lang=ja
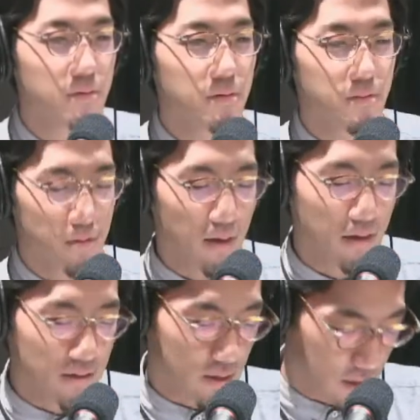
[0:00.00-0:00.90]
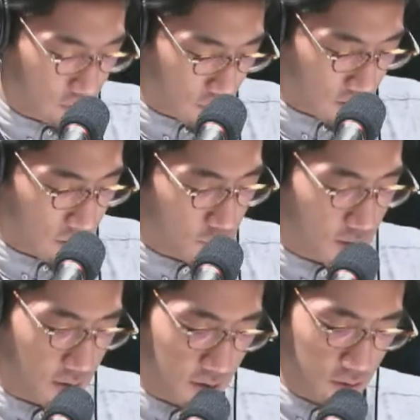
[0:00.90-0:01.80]
お願いしますはいじゃあ聴いてください宇
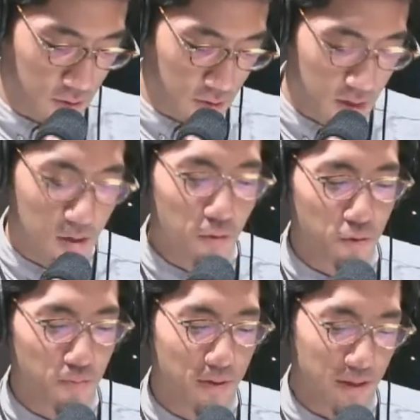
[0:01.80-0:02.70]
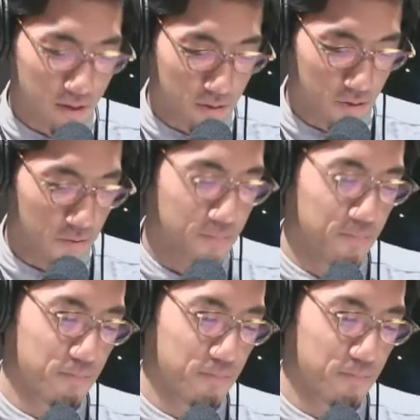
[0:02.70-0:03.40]
多田ヒカルさんで「オートマティック」